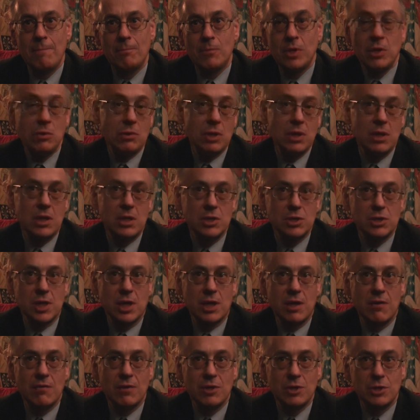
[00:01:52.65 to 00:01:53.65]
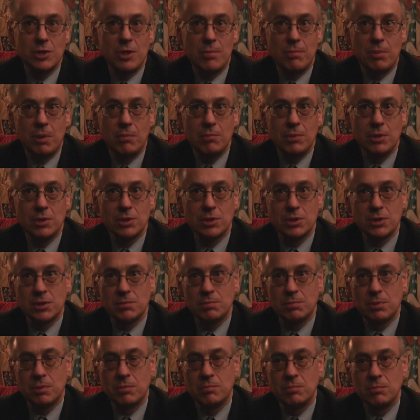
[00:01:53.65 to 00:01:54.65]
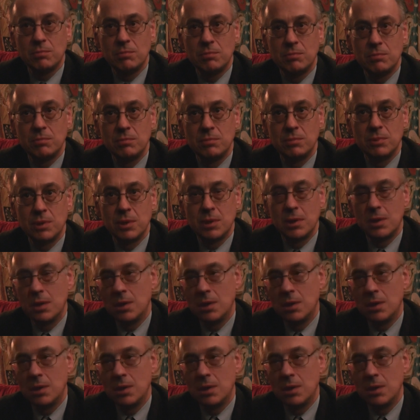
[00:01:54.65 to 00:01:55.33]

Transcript: No i tutaj też takie właśnie pomiesz, pom, mm,